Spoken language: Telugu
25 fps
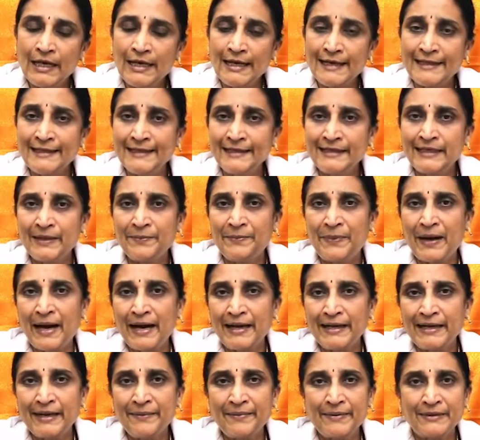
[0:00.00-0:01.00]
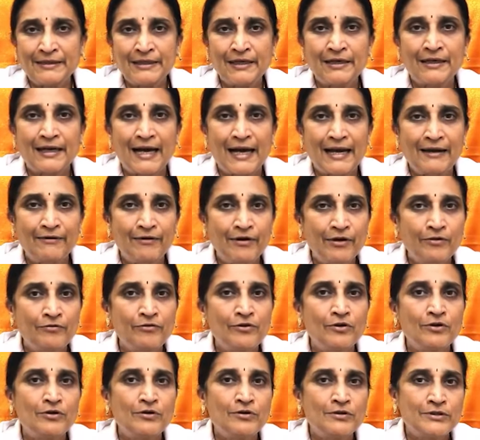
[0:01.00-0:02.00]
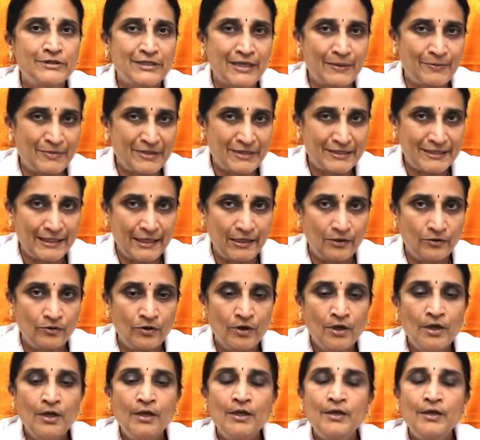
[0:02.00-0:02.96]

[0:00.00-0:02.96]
లేదంటే భార్యాభర్తలు కలవడంలో సమస్యలు